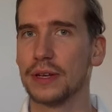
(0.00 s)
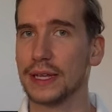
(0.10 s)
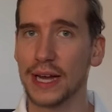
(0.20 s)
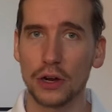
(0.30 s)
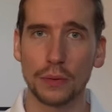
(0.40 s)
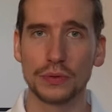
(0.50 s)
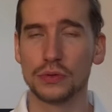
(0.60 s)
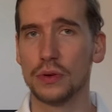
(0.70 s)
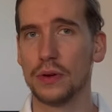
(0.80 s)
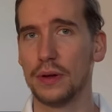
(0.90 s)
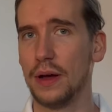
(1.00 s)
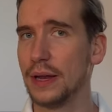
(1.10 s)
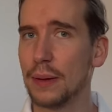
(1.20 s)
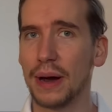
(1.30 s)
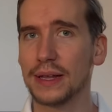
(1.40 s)
Egal, ob du in
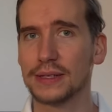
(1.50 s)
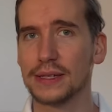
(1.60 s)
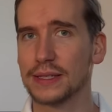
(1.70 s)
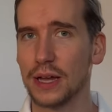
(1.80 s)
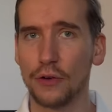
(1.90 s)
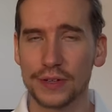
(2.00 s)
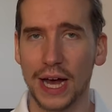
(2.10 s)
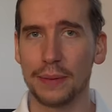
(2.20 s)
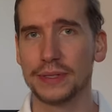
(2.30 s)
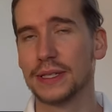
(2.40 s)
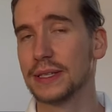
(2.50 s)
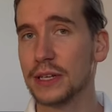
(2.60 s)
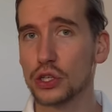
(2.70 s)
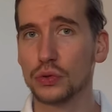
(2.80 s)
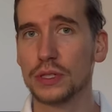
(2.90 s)
der Bahn sitzt, auf der Arbeit sitzt, in
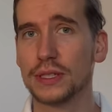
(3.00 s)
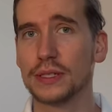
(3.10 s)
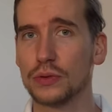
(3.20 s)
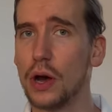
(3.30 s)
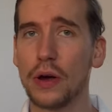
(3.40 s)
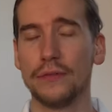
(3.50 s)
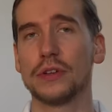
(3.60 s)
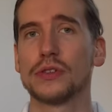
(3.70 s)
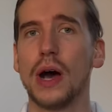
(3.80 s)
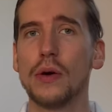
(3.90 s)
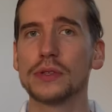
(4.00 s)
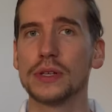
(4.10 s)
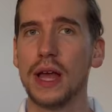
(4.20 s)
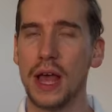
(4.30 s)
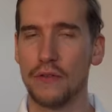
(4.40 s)
der Schule sitzt oder auch einfach zu
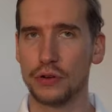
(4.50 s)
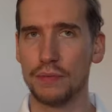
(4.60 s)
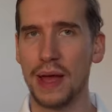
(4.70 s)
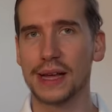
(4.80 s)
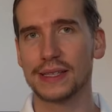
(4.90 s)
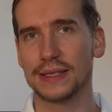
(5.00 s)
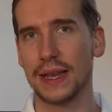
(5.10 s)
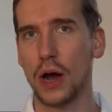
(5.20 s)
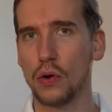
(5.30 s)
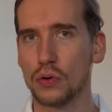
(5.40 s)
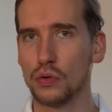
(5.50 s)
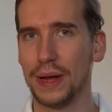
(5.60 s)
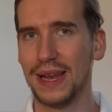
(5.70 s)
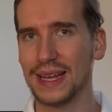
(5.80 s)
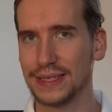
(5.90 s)
Hause, wenn du merkst, dass deine Augen
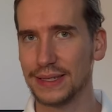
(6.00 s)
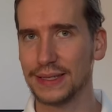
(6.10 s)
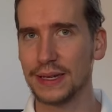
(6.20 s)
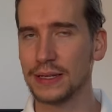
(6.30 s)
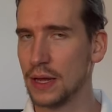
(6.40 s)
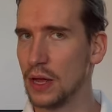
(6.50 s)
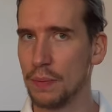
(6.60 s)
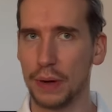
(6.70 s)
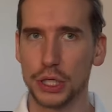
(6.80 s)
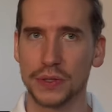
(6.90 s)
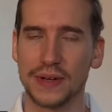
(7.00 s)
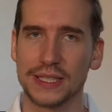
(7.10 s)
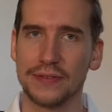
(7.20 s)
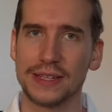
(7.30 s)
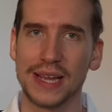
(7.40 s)
überlastet sind,
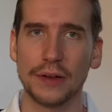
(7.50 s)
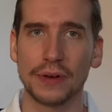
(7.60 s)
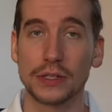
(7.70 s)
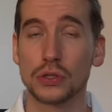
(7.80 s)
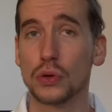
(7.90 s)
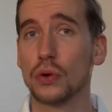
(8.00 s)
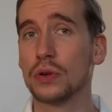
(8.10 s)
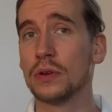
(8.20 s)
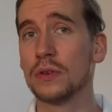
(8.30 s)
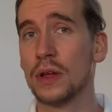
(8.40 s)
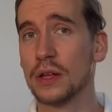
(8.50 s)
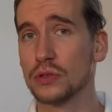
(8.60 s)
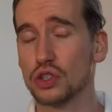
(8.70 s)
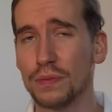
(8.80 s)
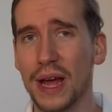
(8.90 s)
beispielsweise wenn sie anfangen zu drücken, zu
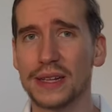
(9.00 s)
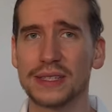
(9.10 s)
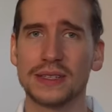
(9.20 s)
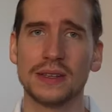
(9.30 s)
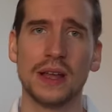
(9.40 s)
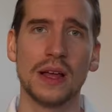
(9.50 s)
schmerzen,